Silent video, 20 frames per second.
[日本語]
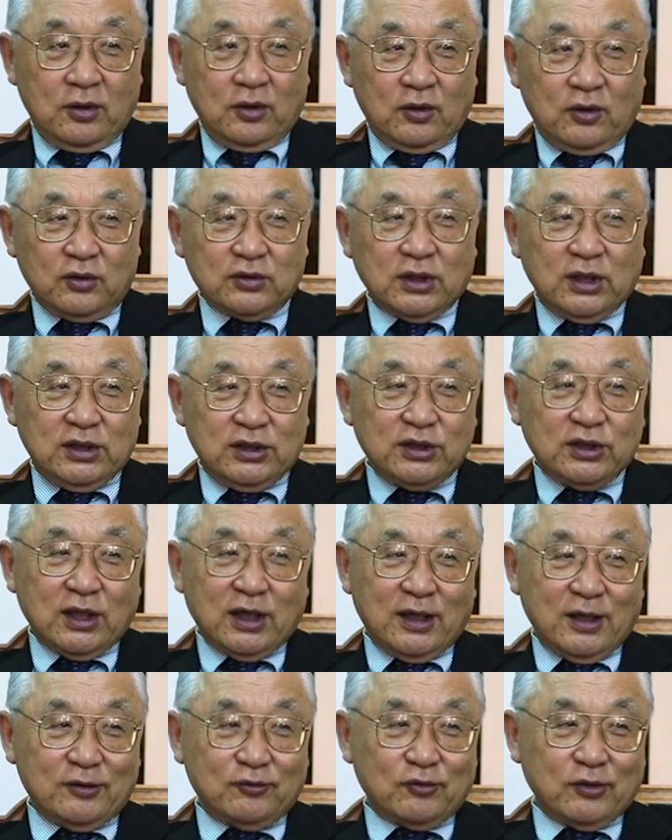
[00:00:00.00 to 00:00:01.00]
ほいで
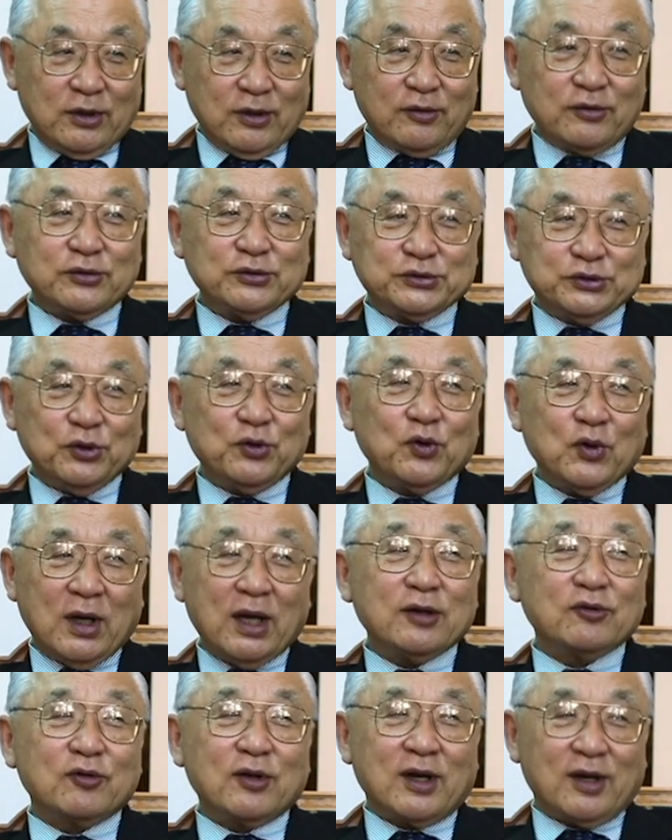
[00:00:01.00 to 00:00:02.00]
インターネットですぐ情報が
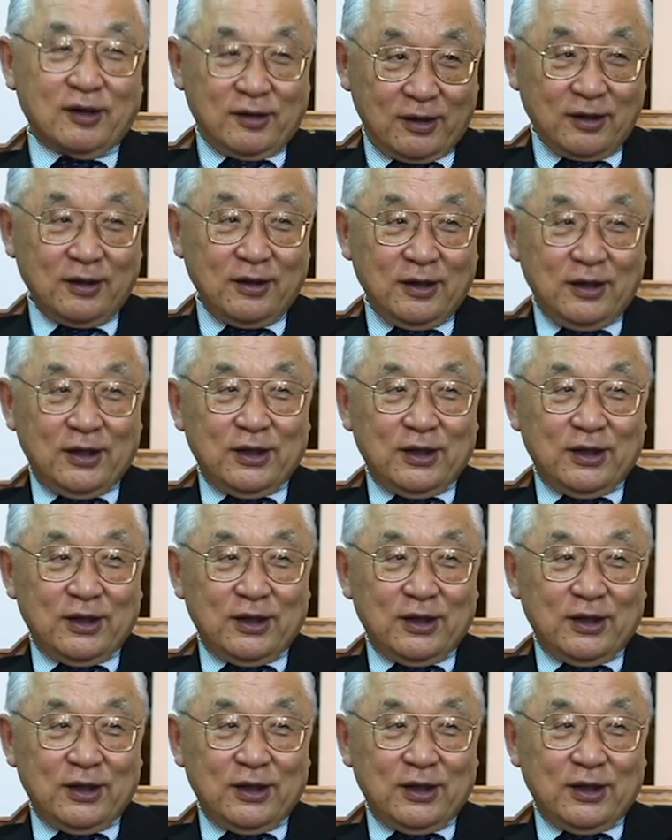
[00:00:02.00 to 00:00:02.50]
入るからね